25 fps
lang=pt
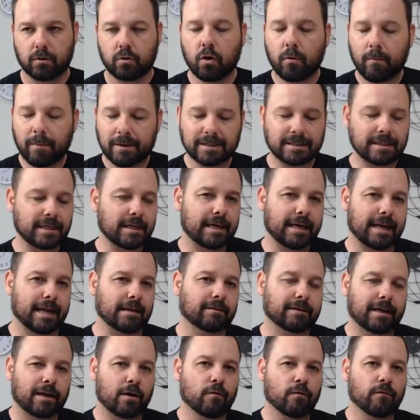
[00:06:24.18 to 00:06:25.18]
Como assim,
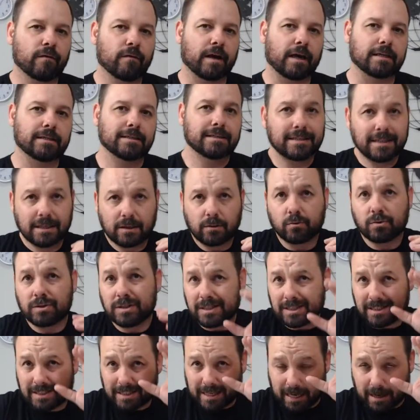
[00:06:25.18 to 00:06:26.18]
Renato, canal verde? Sim, o
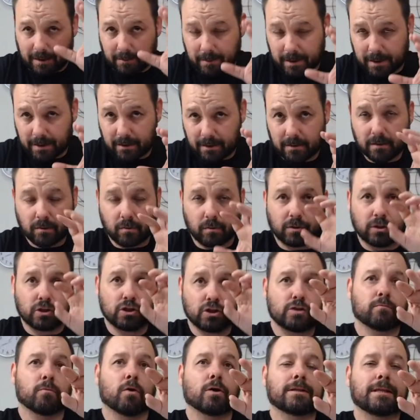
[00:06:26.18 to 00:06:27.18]
sistema, quando a
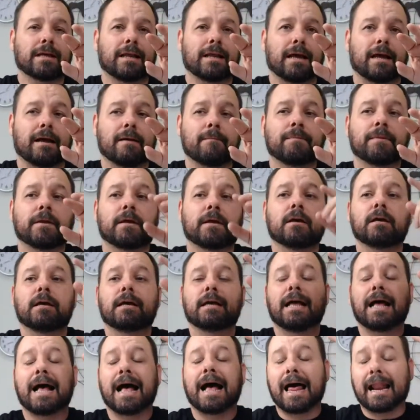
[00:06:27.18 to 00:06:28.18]
gente bota lá,
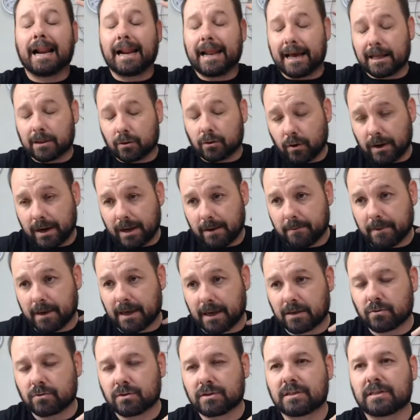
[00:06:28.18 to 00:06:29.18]

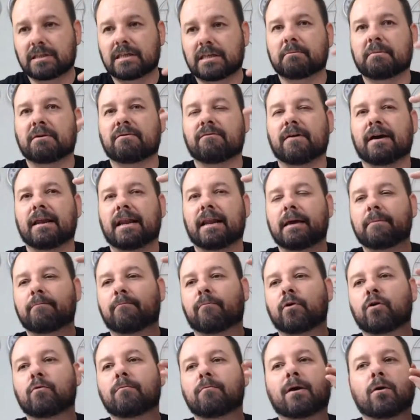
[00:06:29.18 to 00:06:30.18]
aleatoriamente o sistema vai lá e
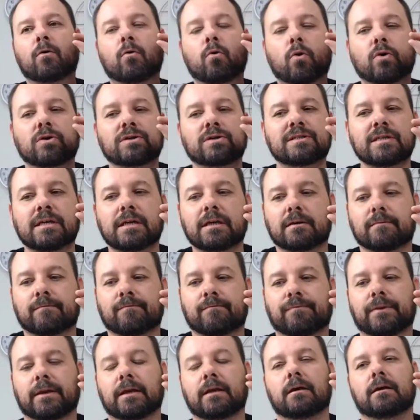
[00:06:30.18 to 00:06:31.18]
põe uma corzinha.
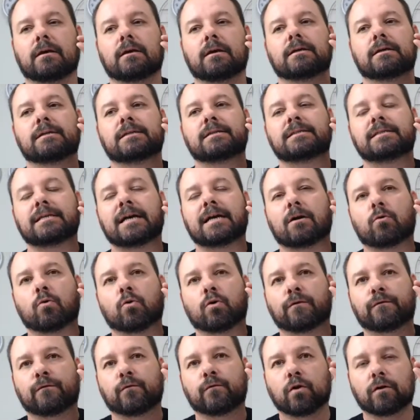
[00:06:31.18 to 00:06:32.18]
Se a
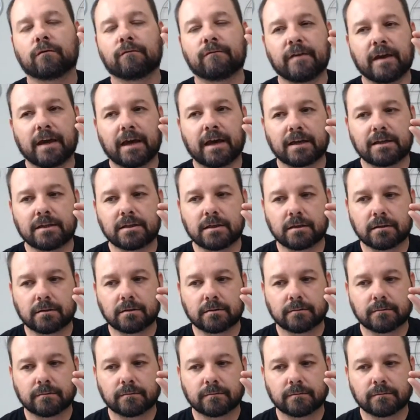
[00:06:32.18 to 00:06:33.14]
cor for verde,